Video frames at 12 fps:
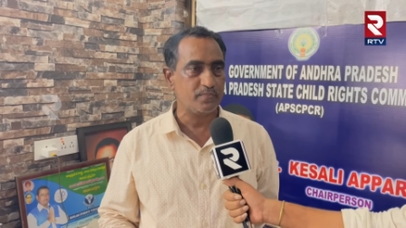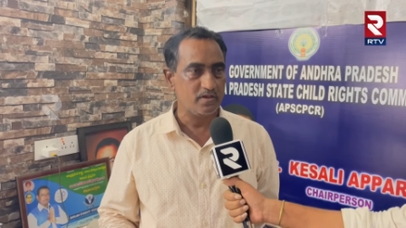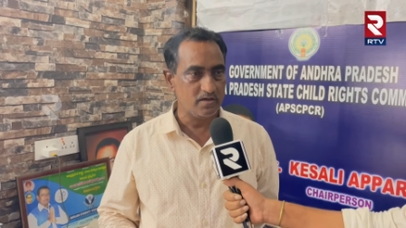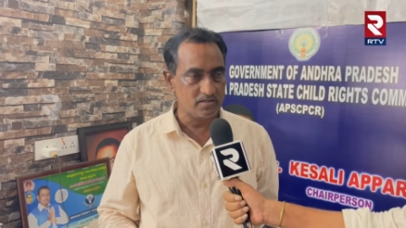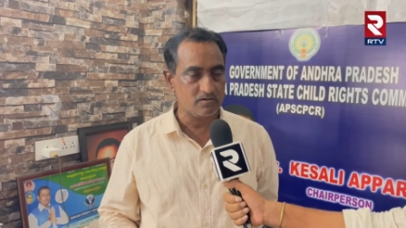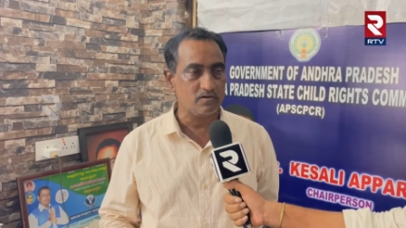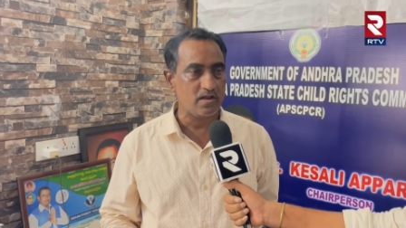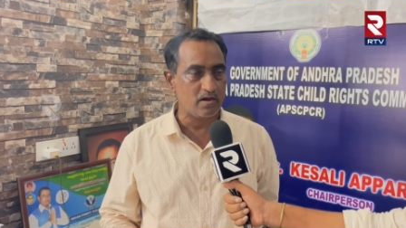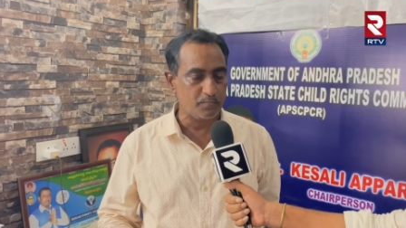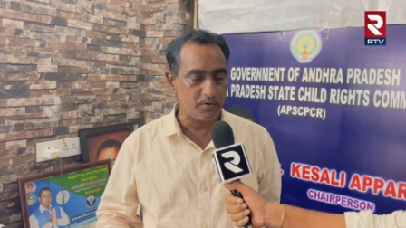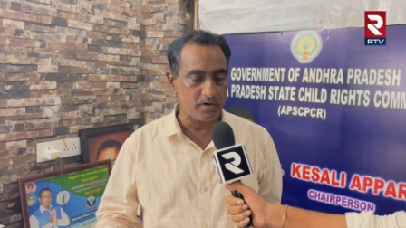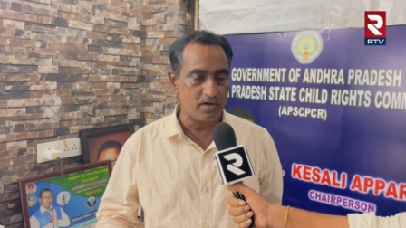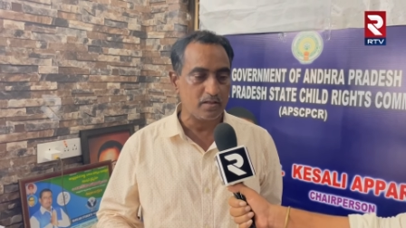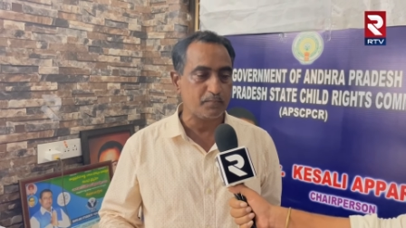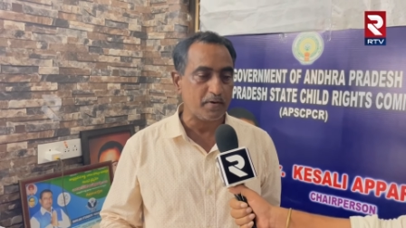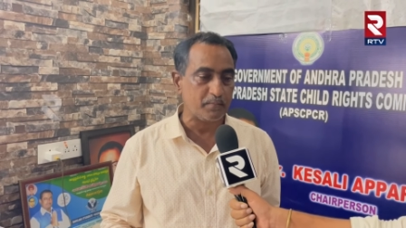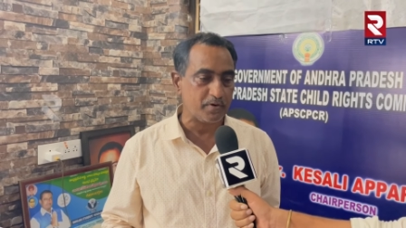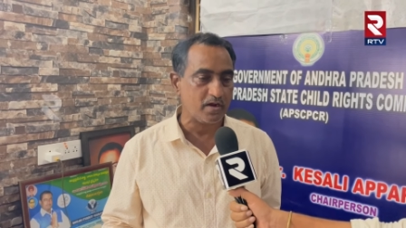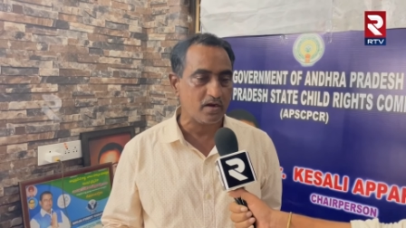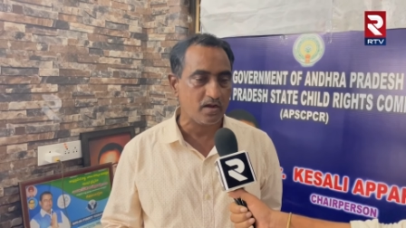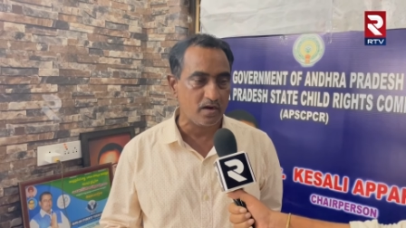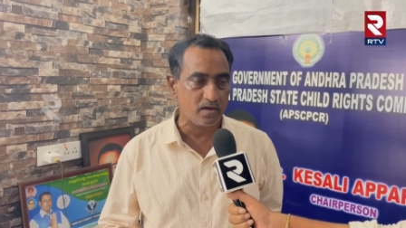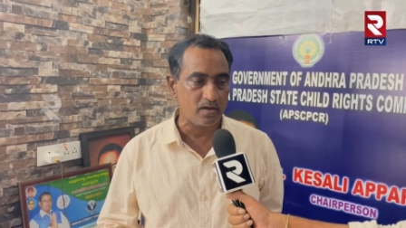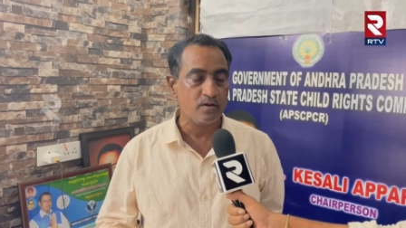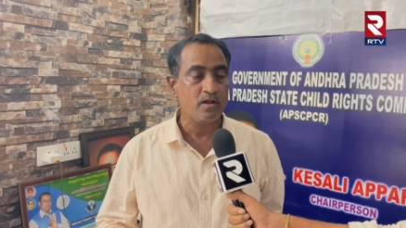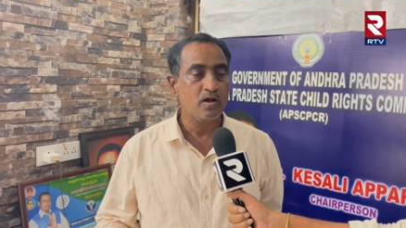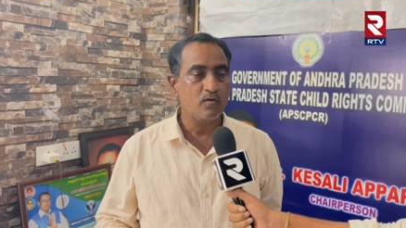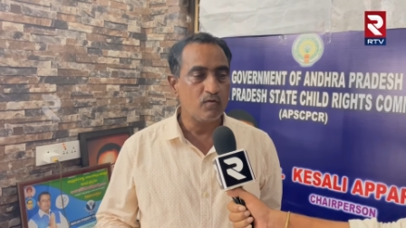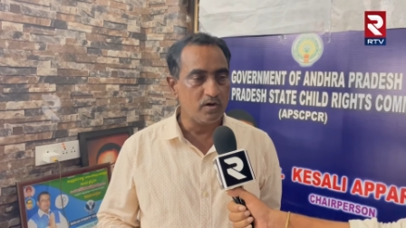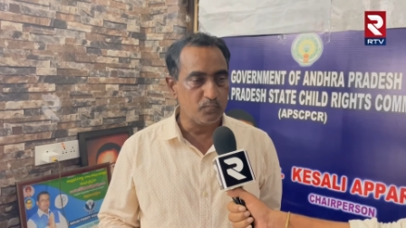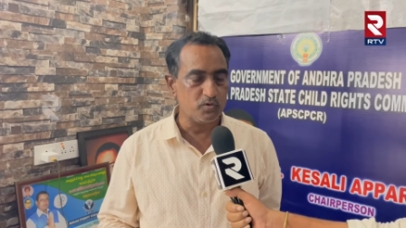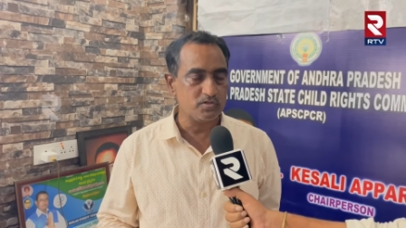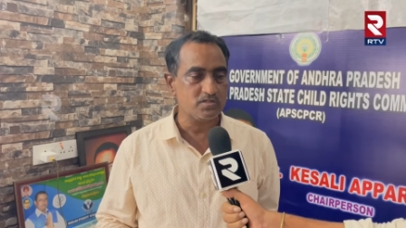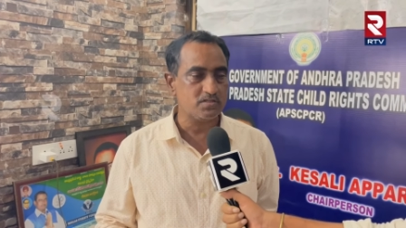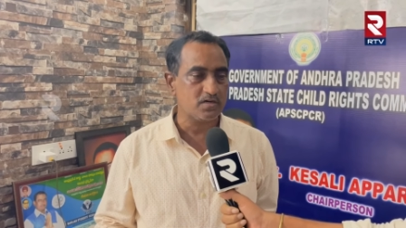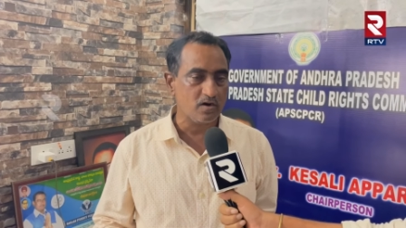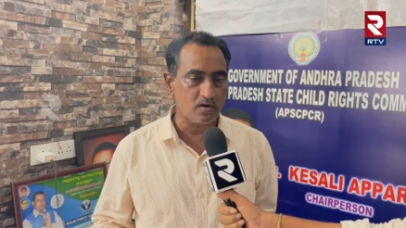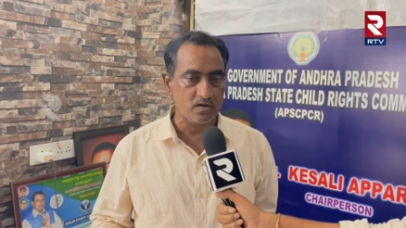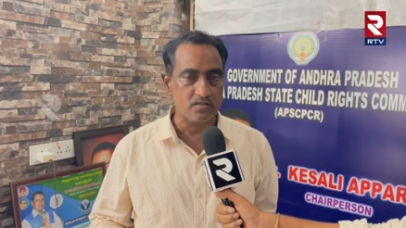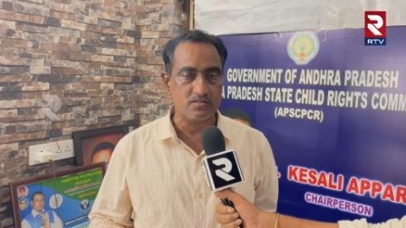ఇష్టం లేకపోయినా లేకపోతే పెంపకాన్ని కానీ వాళ్ళని పోషించడం కానీ